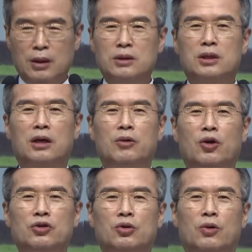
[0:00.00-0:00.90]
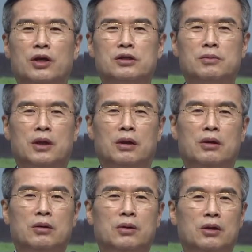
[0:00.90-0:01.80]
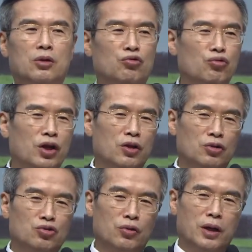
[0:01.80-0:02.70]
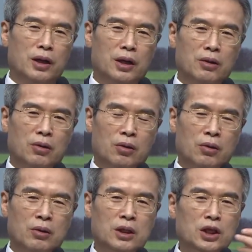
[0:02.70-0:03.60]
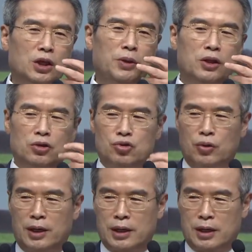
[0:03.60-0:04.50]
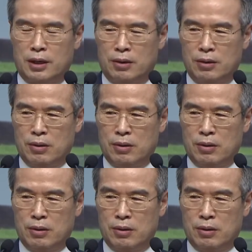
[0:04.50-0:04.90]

제가 한번 여쭤보겠습니다. 여러분, 눈이 더 중요하나요? 입이 더 중요할까요?